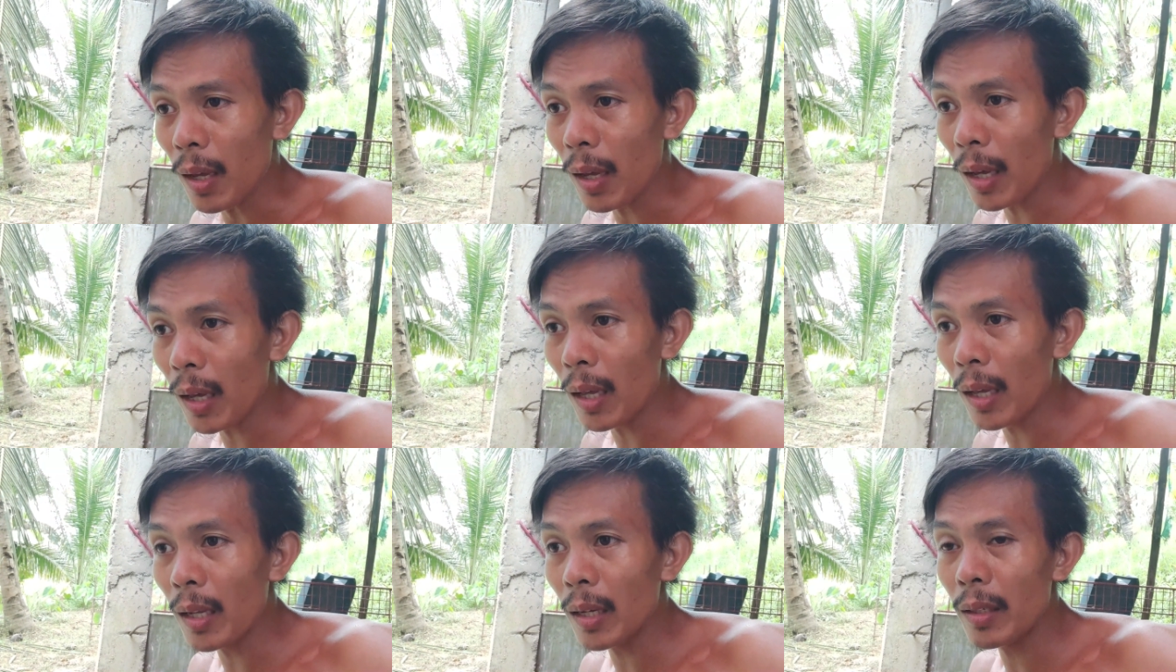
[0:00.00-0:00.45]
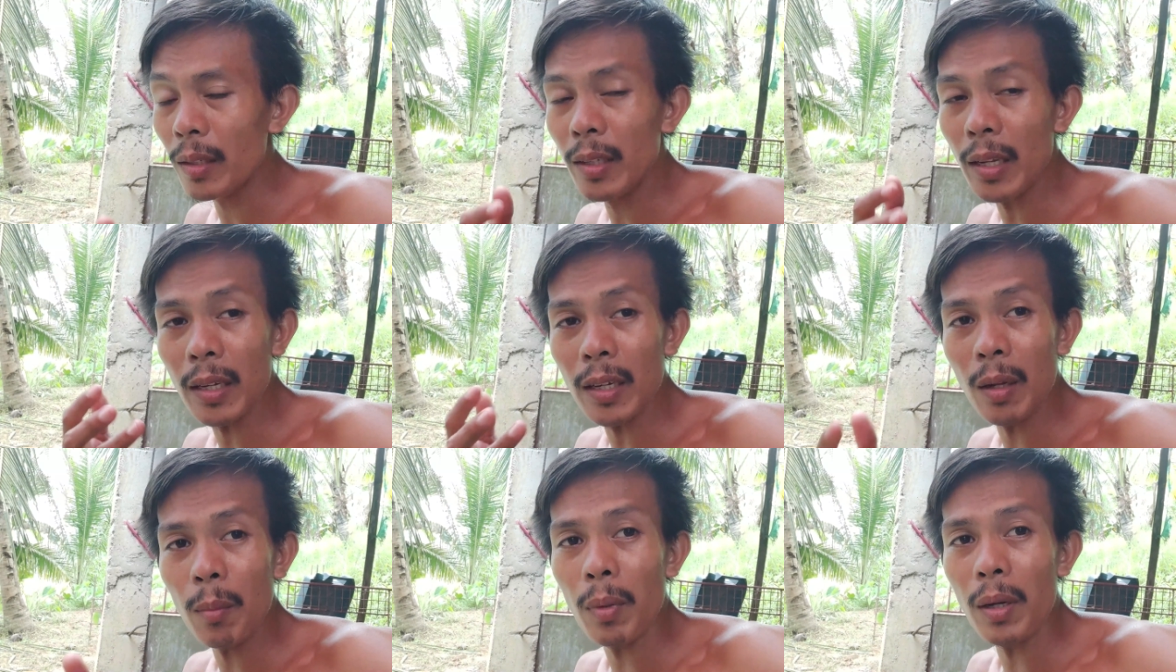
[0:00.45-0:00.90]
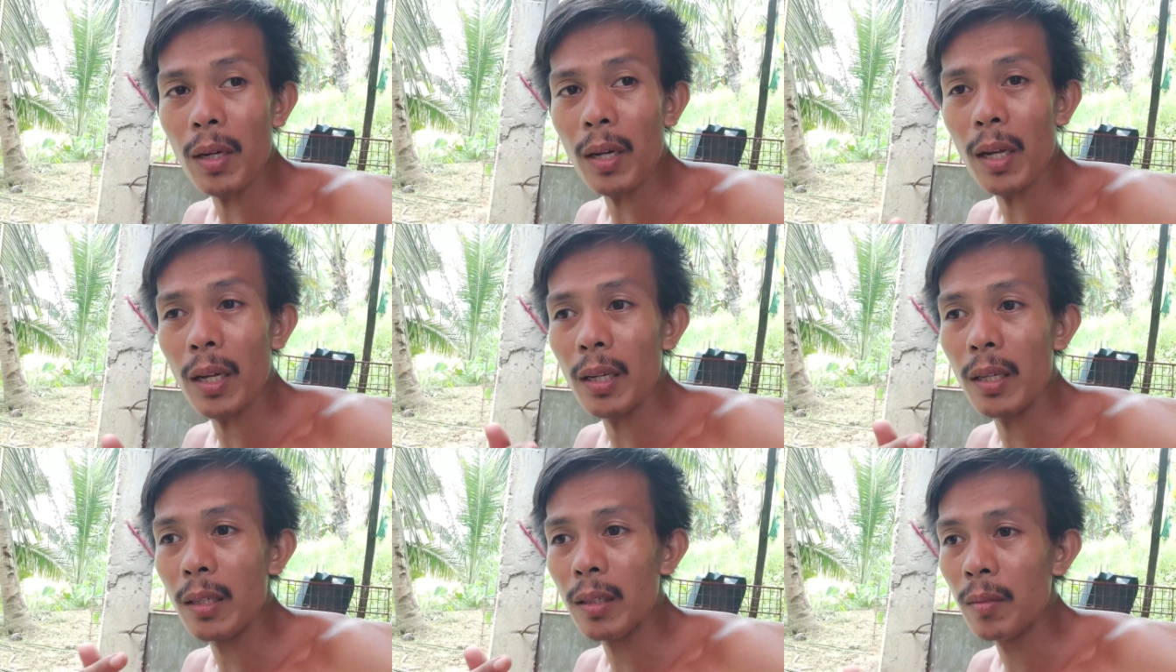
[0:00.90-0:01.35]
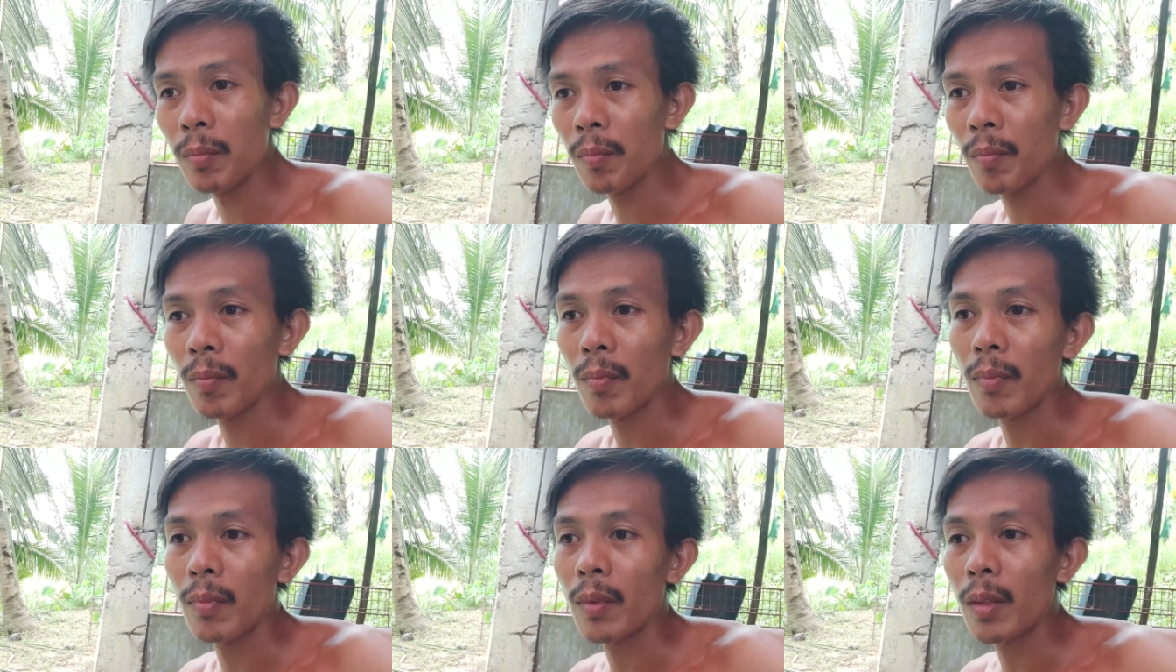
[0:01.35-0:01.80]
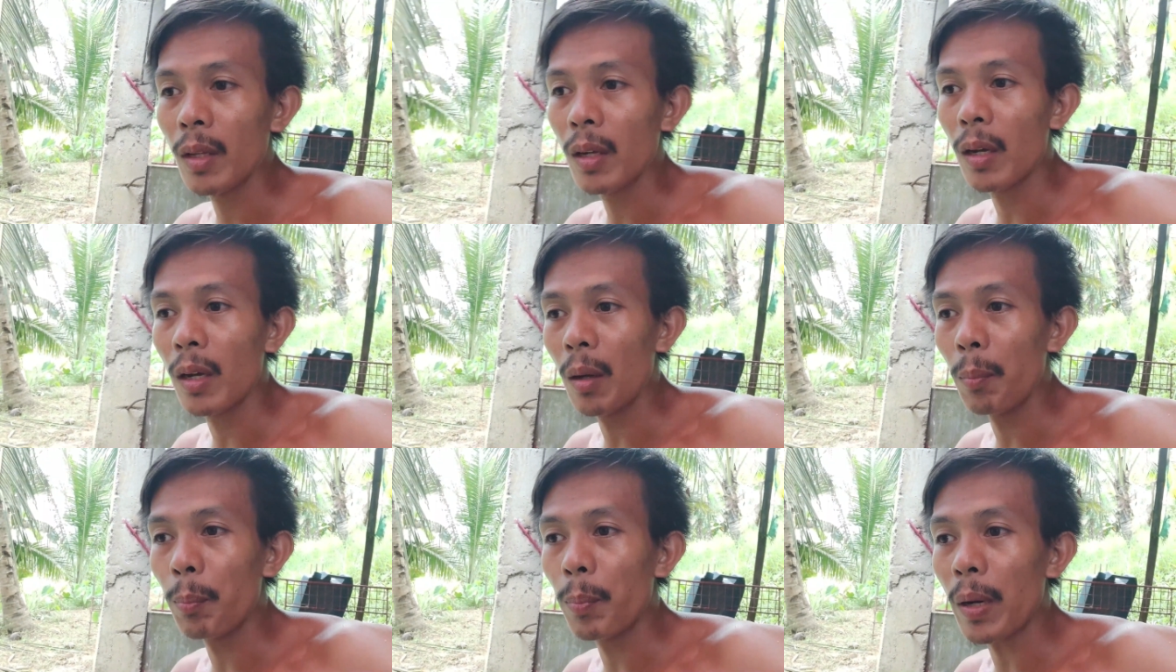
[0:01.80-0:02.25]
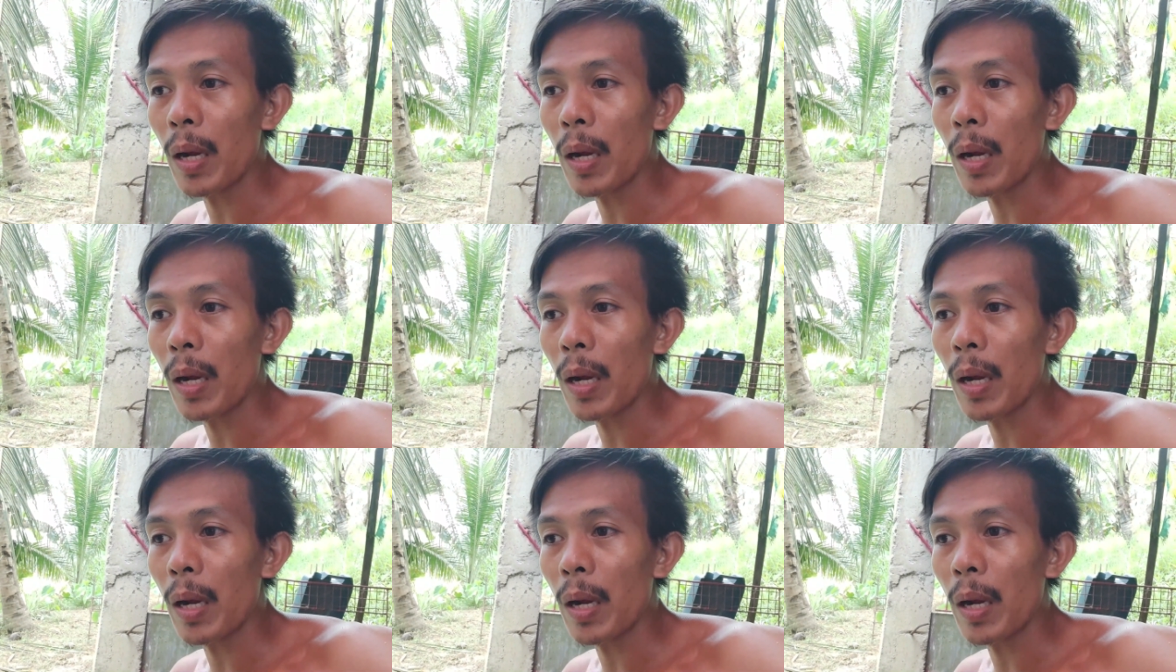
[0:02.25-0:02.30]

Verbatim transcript: and yan naman ay uh,